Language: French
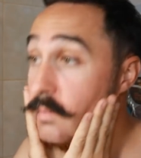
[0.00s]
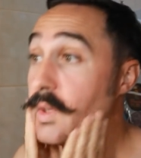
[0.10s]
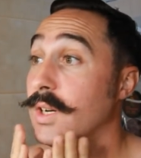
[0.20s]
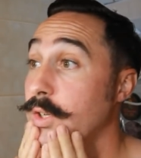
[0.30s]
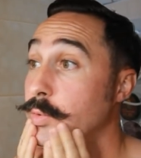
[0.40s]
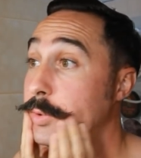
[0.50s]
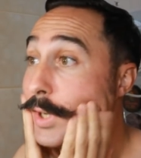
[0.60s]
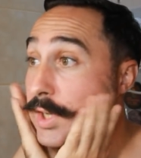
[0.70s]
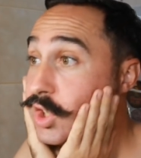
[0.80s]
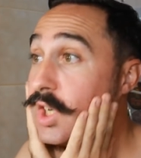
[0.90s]
Et là je vous
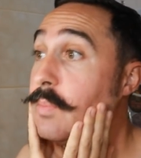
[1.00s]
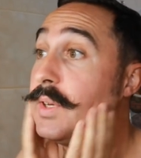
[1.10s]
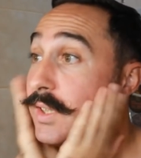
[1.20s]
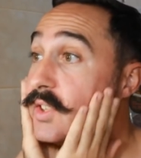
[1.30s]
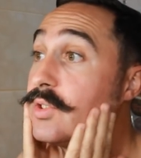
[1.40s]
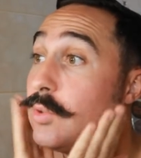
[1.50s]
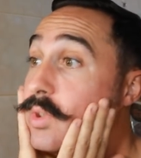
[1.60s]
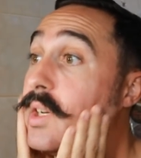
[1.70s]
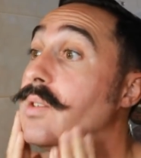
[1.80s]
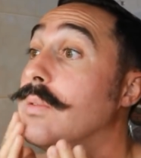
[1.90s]
dirai déjà l'application
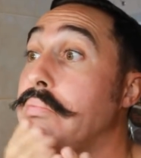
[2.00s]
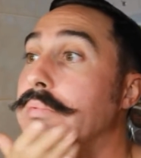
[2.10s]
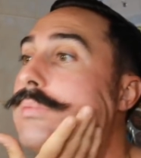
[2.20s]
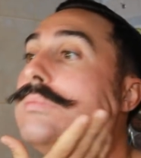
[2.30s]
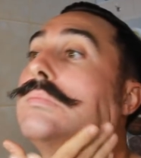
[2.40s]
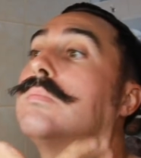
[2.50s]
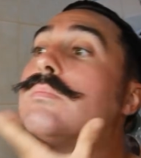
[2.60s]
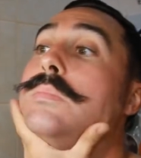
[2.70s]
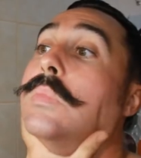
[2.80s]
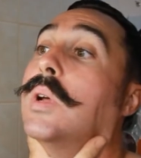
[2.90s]
là,
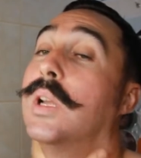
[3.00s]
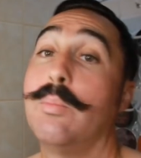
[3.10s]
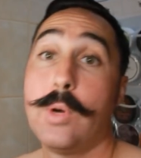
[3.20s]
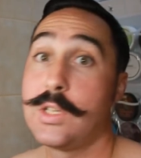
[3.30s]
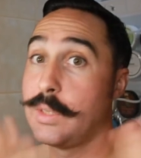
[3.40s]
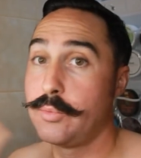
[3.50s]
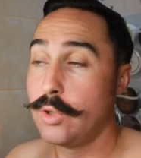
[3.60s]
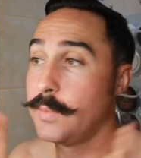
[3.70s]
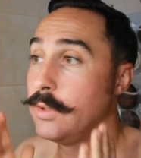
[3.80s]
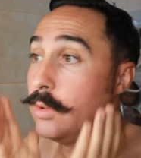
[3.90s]
la peau a déjà
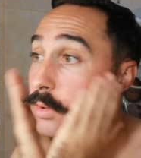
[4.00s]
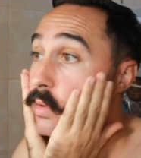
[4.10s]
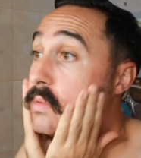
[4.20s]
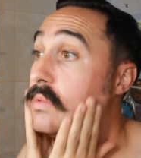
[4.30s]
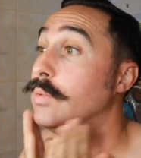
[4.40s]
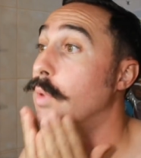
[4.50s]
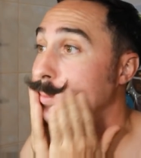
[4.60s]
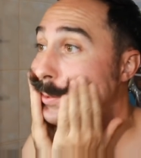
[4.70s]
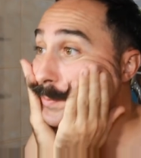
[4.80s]
absorbé le, baume.